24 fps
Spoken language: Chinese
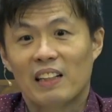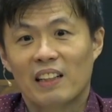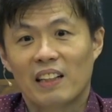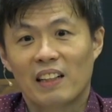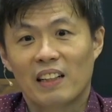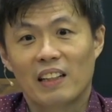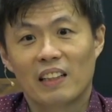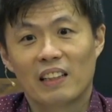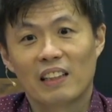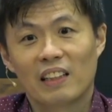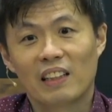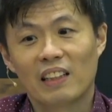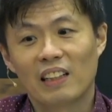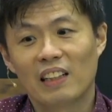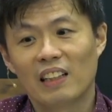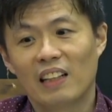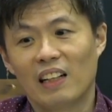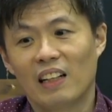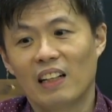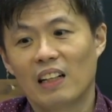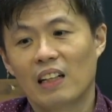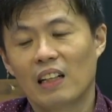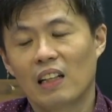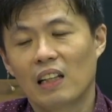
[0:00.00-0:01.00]
呃，
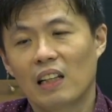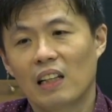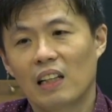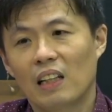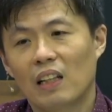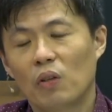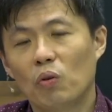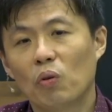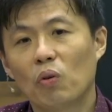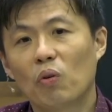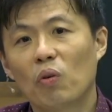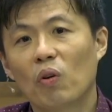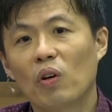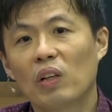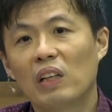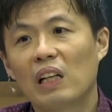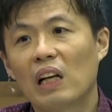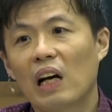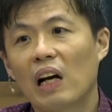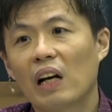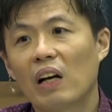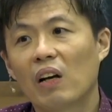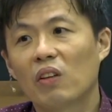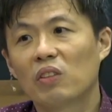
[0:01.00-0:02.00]
那如果
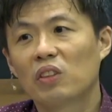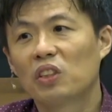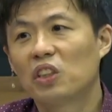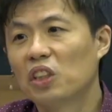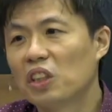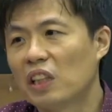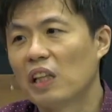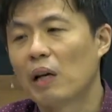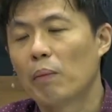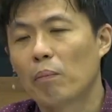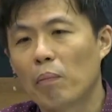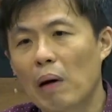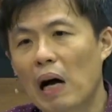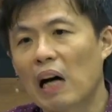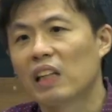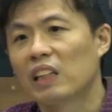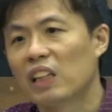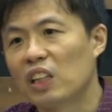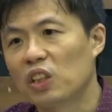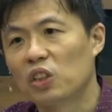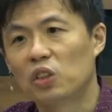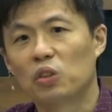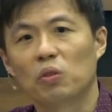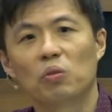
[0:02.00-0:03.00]
你还要七点、八
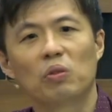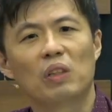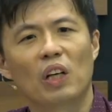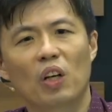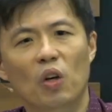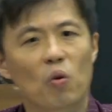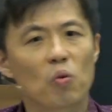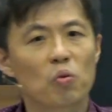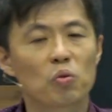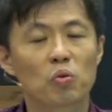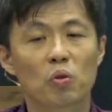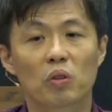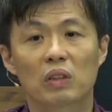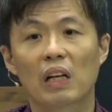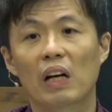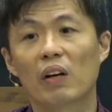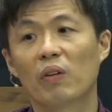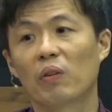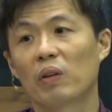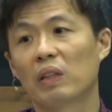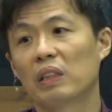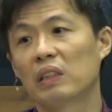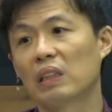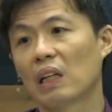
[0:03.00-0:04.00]
点、九点工作
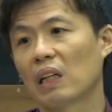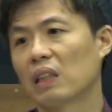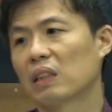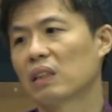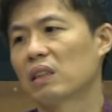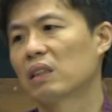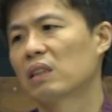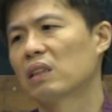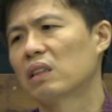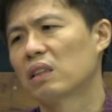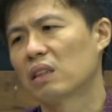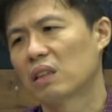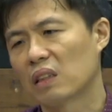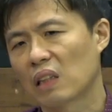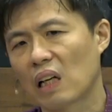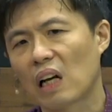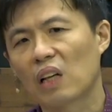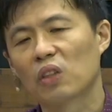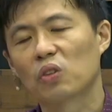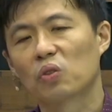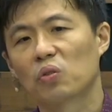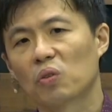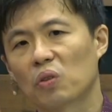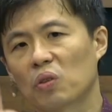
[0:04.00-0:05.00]
带回家，这
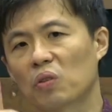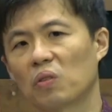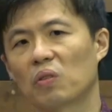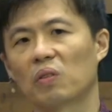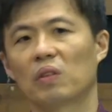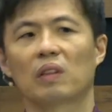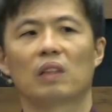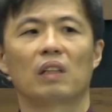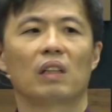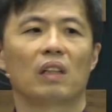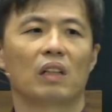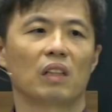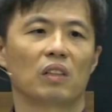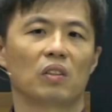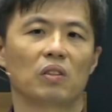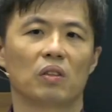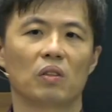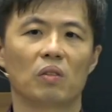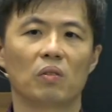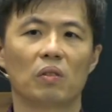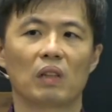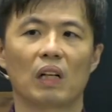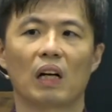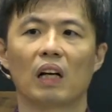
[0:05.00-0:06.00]
样做工的
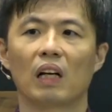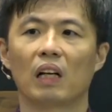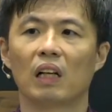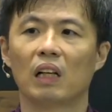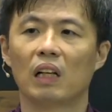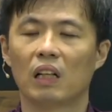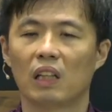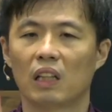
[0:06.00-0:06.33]
时候呢，